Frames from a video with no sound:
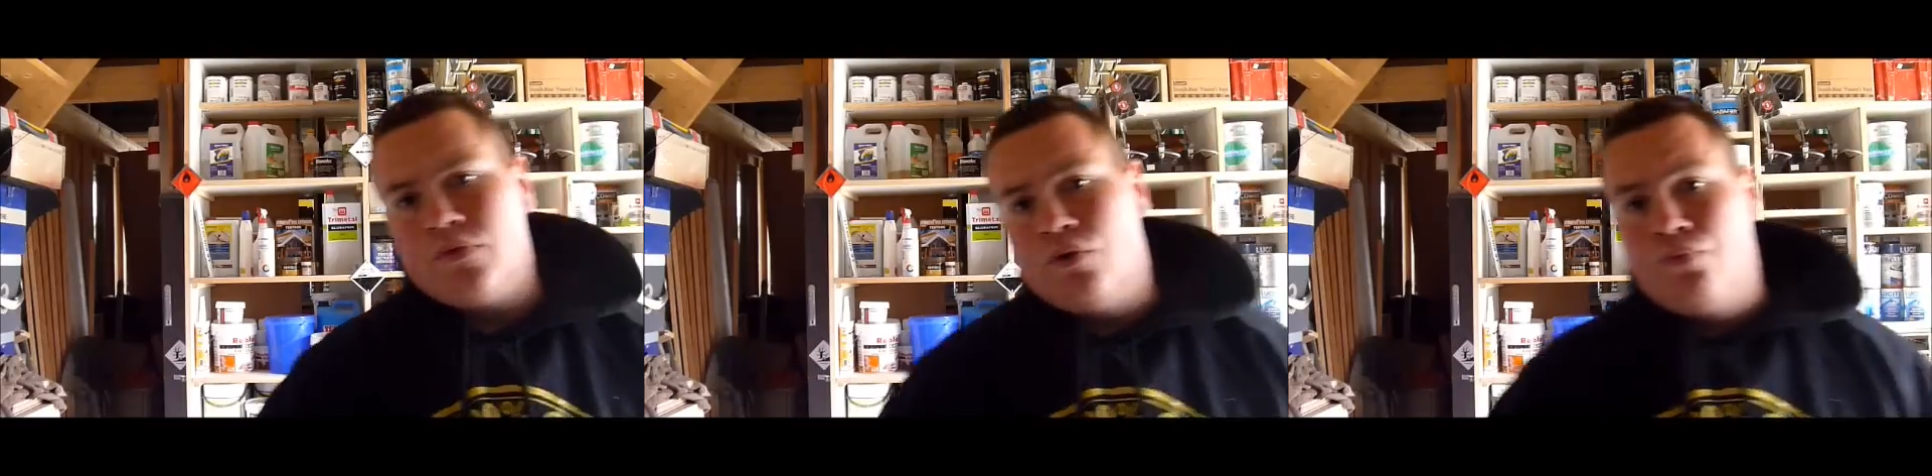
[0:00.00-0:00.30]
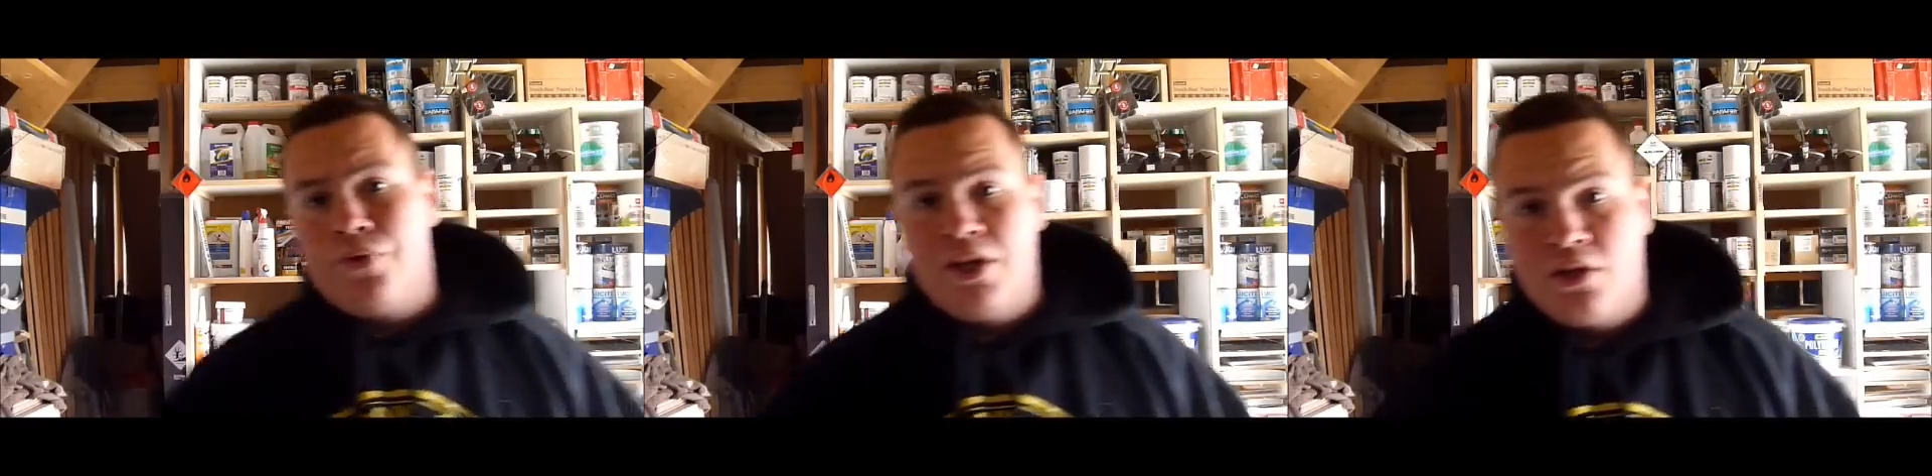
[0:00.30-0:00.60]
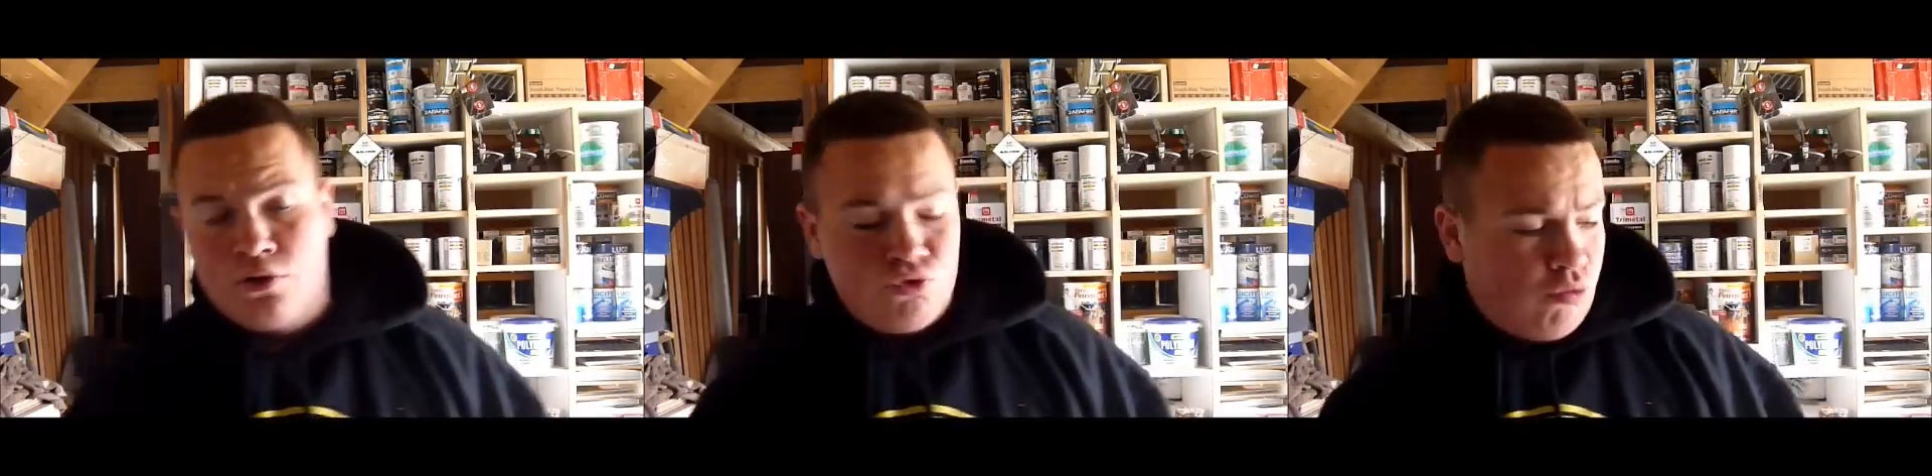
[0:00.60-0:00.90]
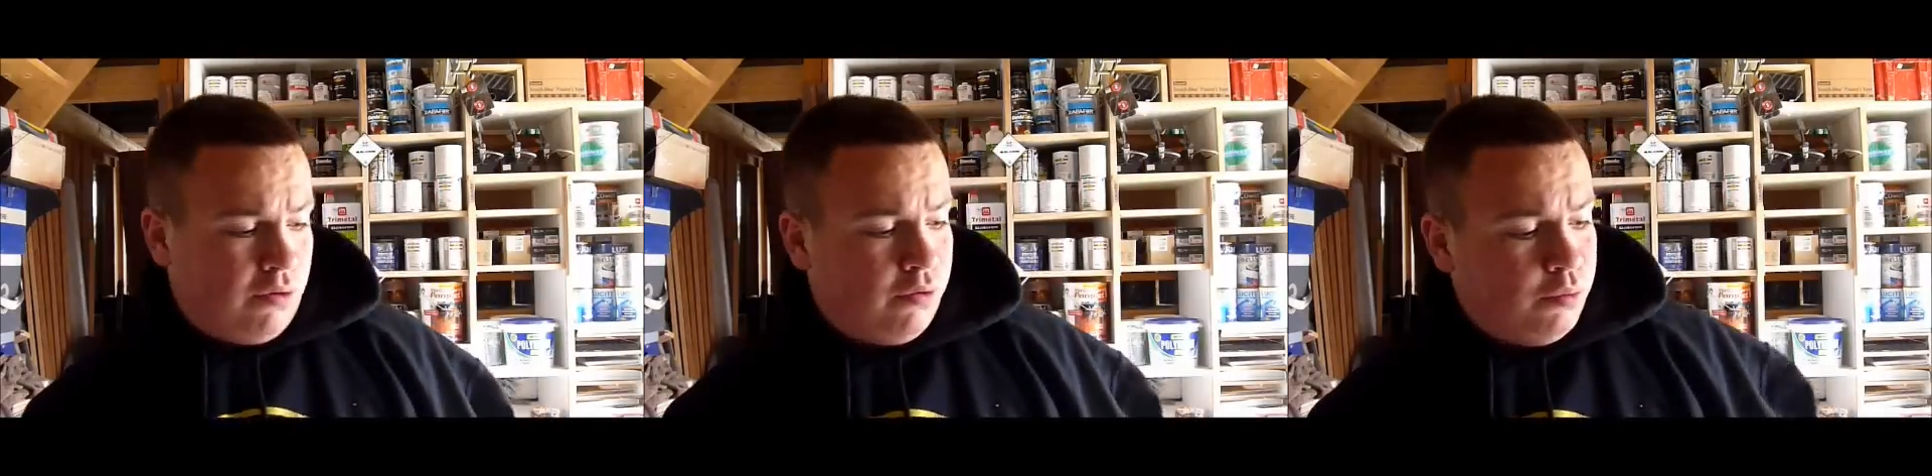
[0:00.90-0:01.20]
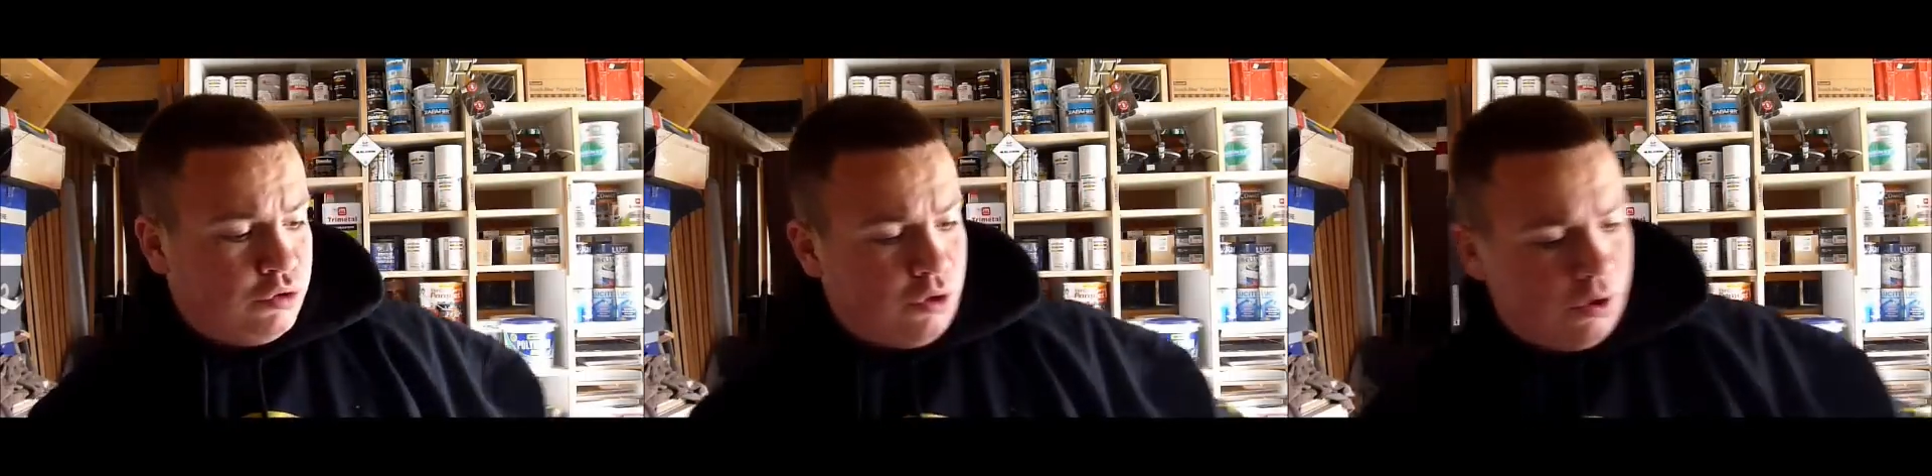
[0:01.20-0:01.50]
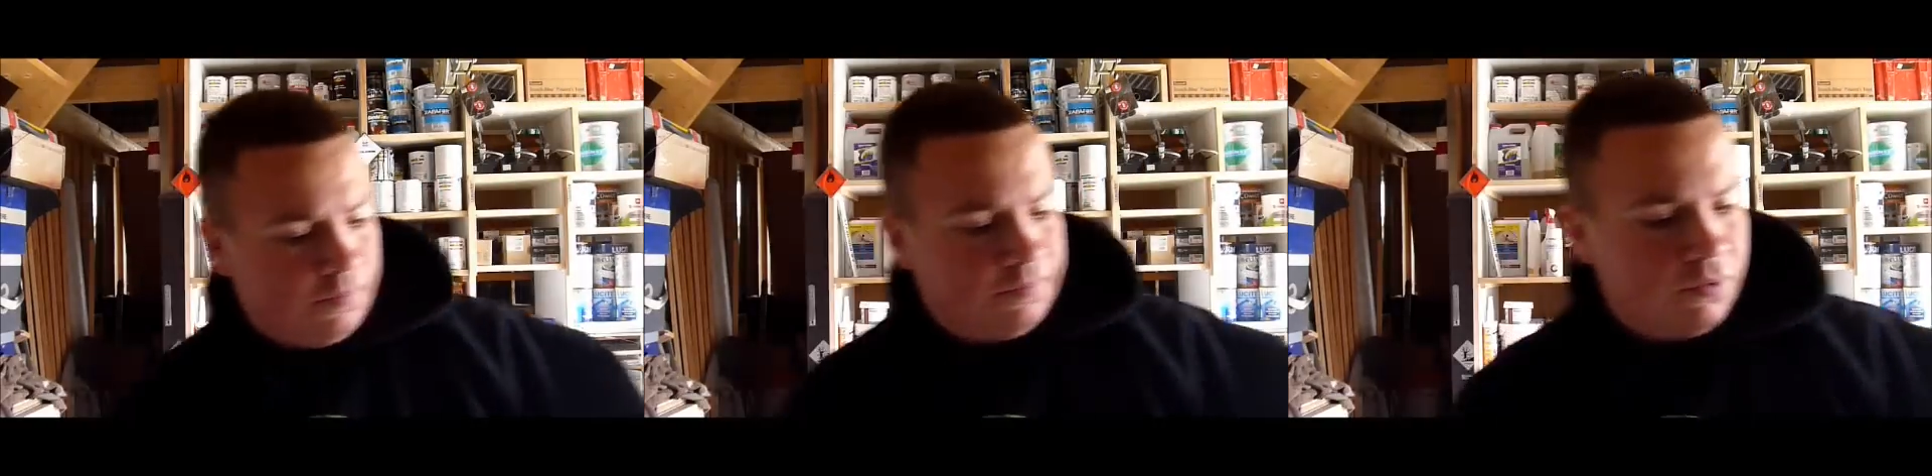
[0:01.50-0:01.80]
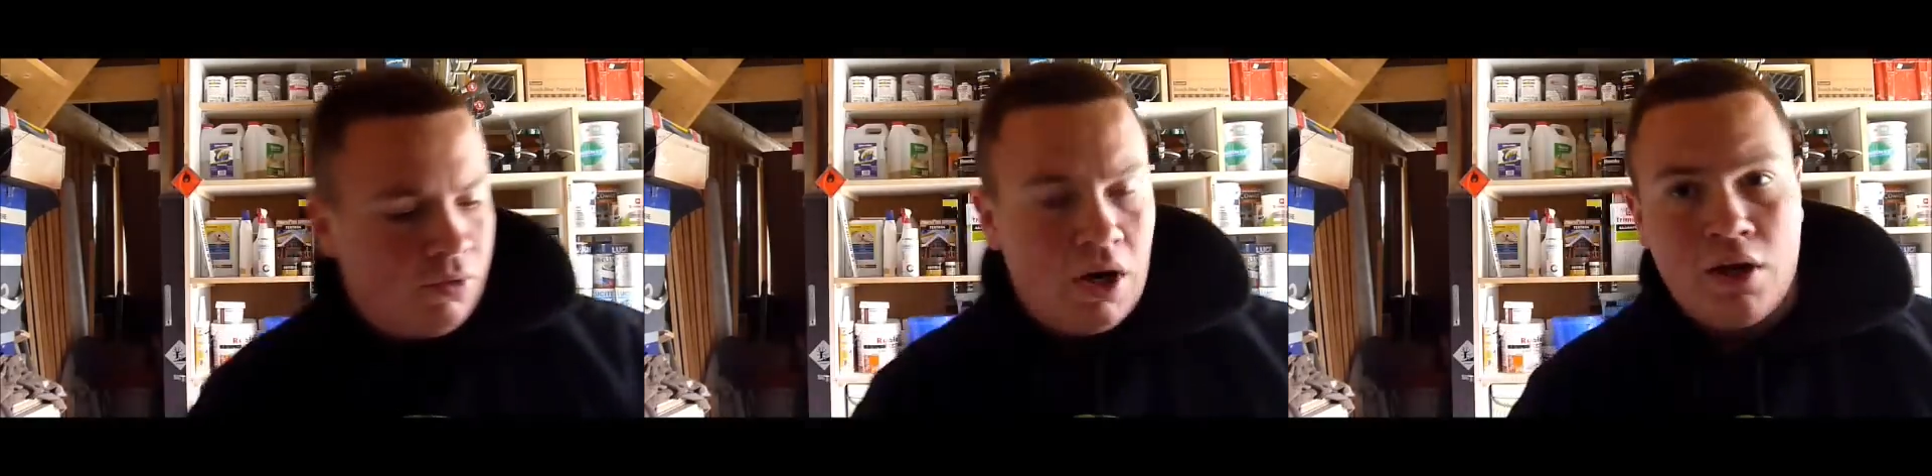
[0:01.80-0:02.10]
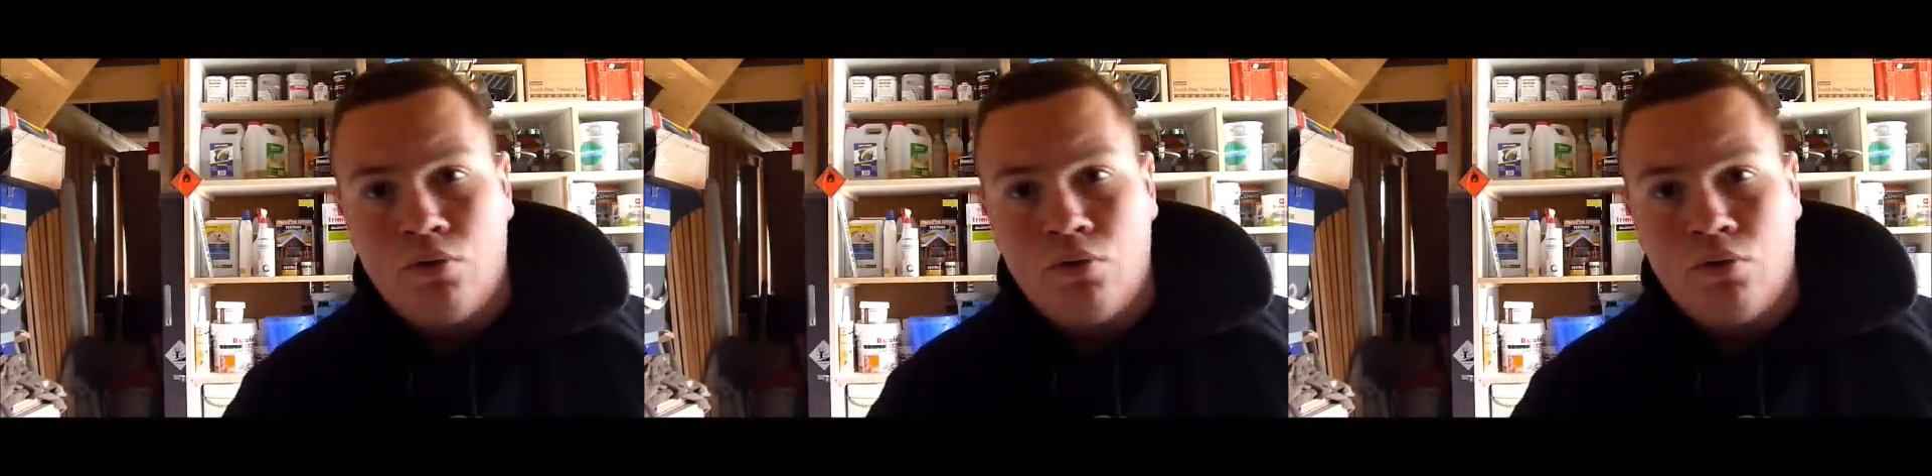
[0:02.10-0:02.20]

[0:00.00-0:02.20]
Donc faites attention à vos mesures. Voilà,